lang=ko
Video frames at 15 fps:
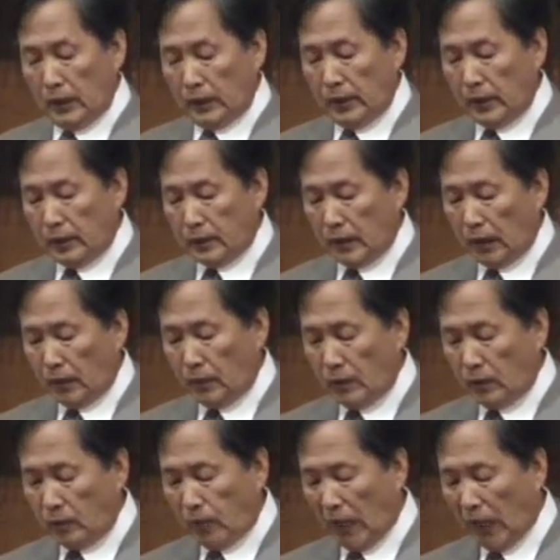내
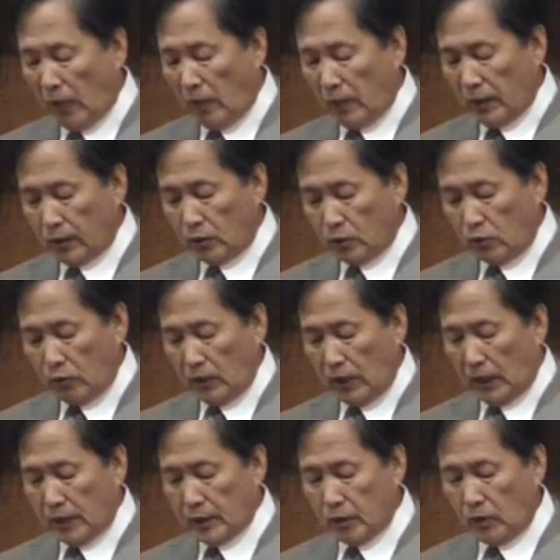생명을 파멸해서
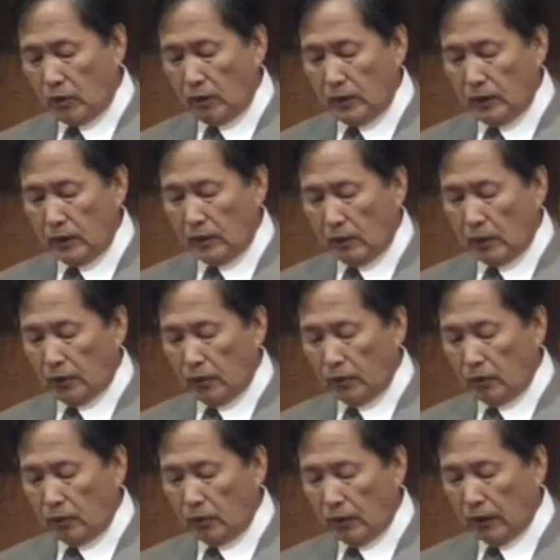속량하시고 인자와
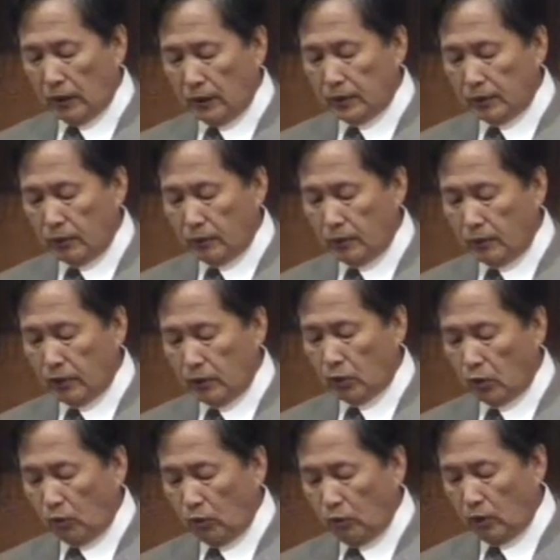긍휼로 간을 씌우시며
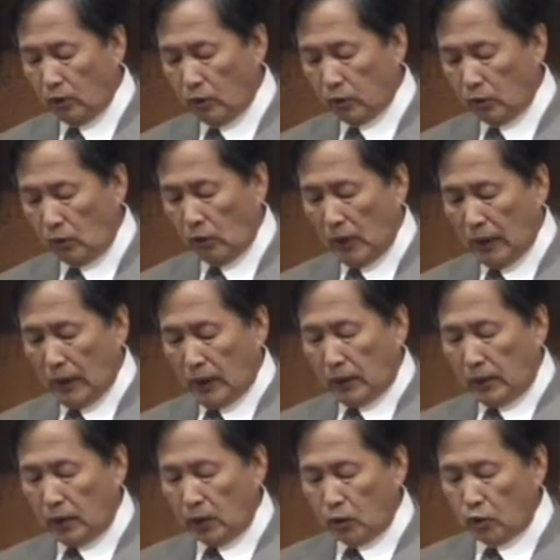좋은 것으로
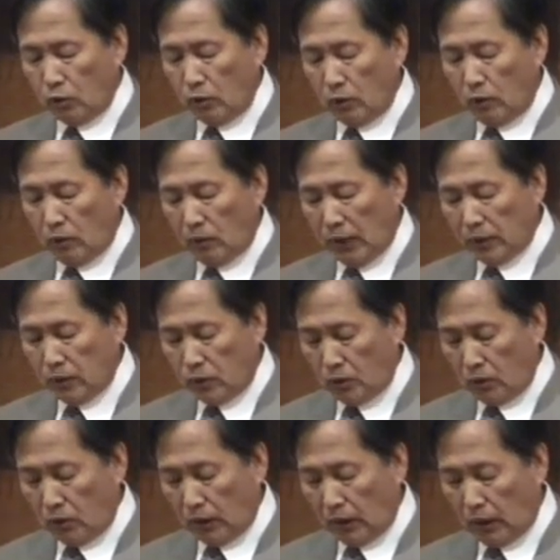내 소원을
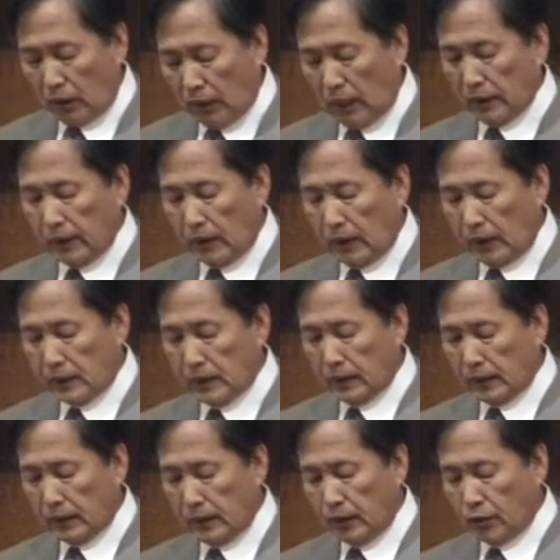만족하게
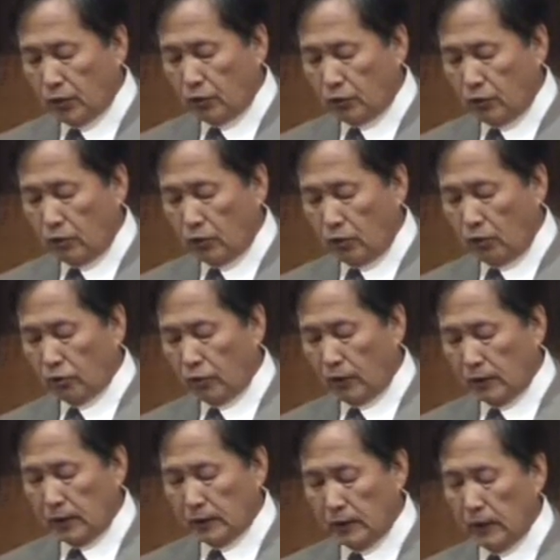하사 내 청춘을
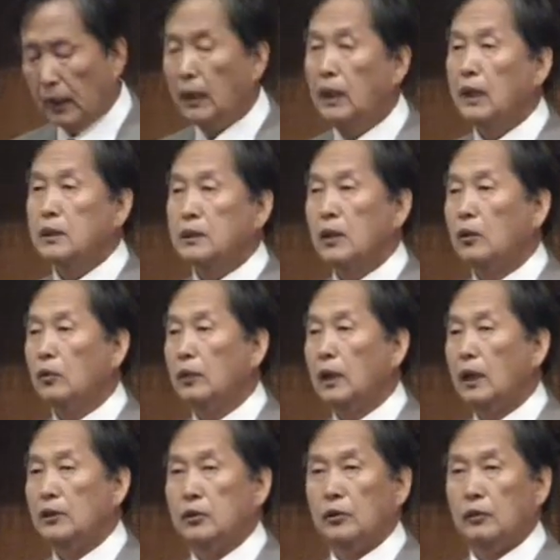독수리같이
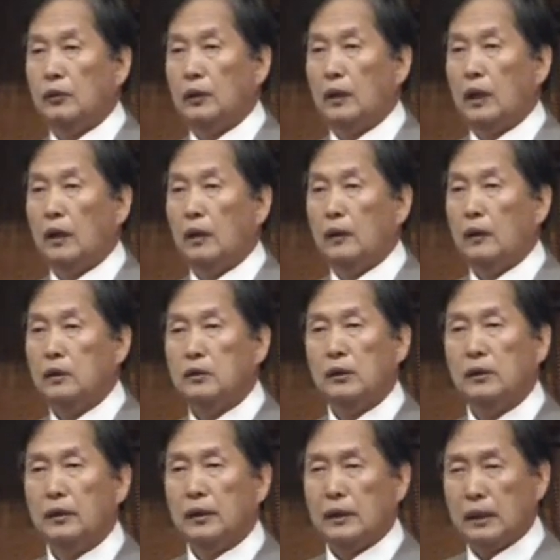새롭게 하시는도다 그러니까
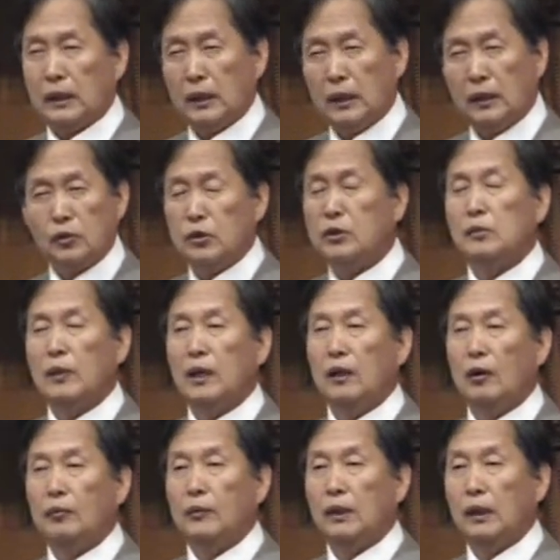성경에 계속 잊지
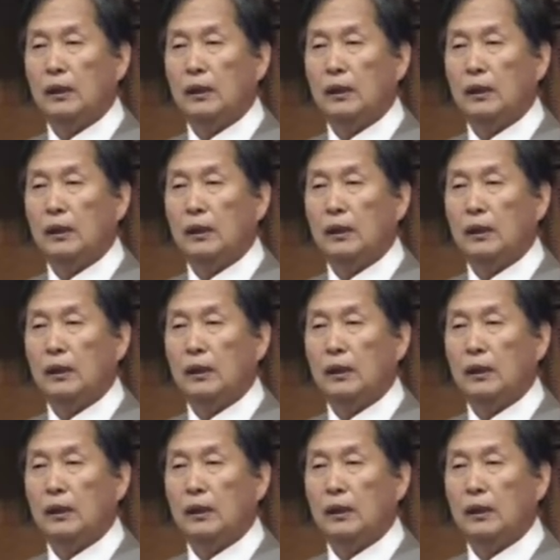말라고 합니다